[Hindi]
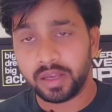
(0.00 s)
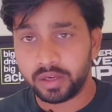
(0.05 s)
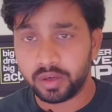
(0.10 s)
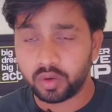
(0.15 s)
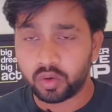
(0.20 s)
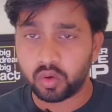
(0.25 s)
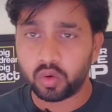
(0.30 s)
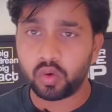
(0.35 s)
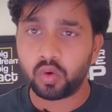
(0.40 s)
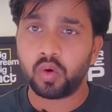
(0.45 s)

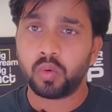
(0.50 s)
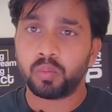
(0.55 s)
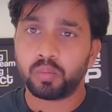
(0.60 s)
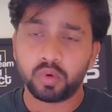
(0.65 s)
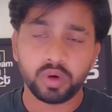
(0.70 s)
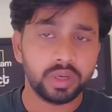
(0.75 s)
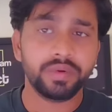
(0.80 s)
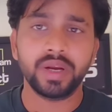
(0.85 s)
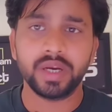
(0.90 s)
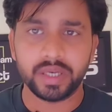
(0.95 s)
इनको
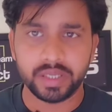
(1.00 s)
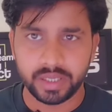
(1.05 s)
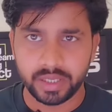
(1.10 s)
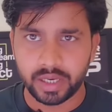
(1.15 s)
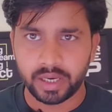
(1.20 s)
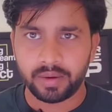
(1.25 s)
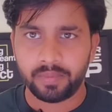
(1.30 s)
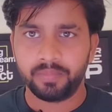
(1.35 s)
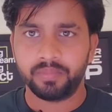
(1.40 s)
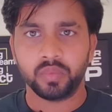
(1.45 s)
मोटिवेट
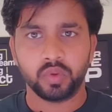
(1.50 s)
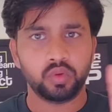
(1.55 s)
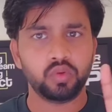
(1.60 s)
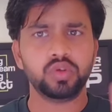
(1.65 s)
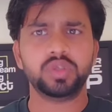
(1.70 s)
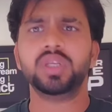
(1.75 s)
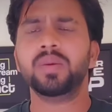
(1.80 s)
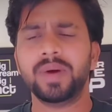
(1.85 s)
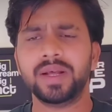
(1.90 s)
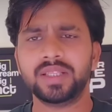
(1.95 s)
किया
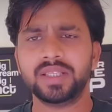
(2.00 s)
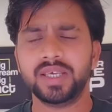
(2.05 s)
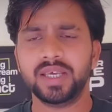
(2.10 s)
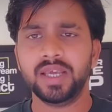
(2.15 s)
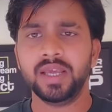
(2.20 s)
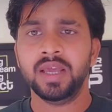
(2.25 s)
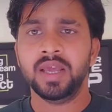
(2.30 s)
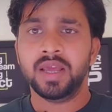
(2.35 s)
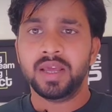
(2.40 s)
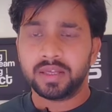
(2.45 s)
दूसरी बात
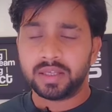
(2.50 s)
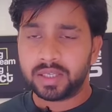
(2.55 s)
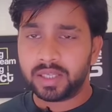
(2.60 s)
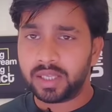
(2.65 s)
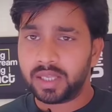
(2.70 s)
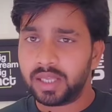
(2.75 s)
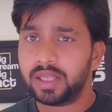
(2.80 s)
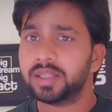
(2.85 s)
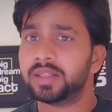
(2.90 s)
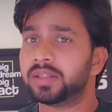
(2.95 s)
ये
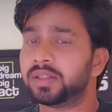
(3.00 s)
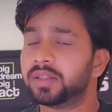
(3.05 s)
कि